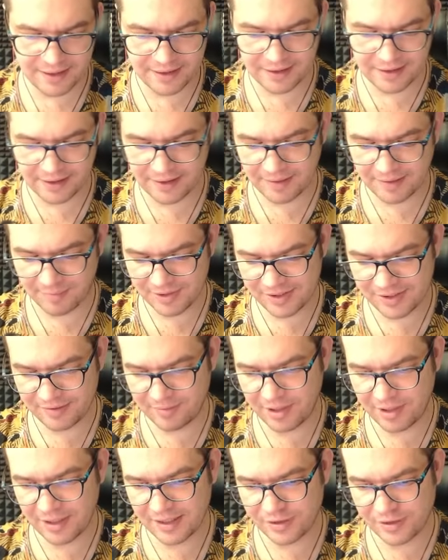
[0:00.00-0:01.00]
тогда по
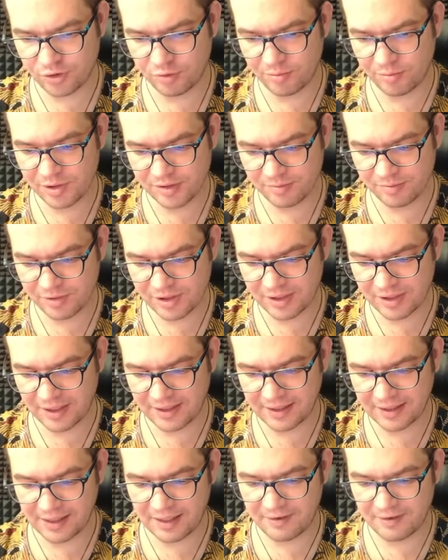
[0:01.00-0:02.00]
земле особо смысла
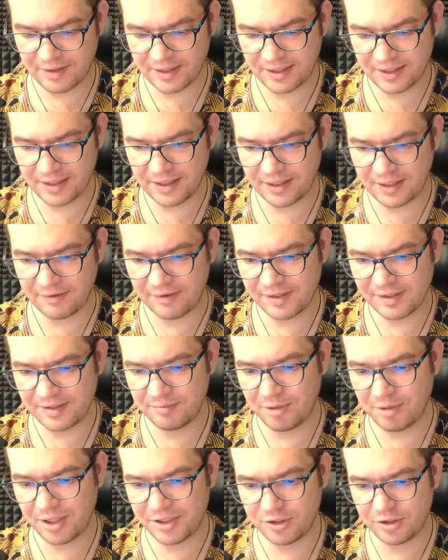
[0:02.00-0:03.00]
атаковать нет. Давайте
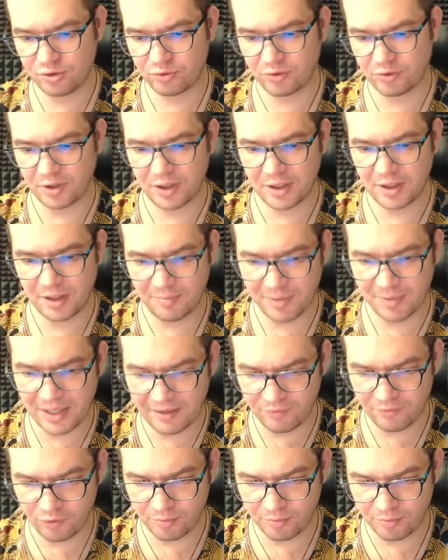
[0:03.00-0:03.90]
бандитку тогда на правую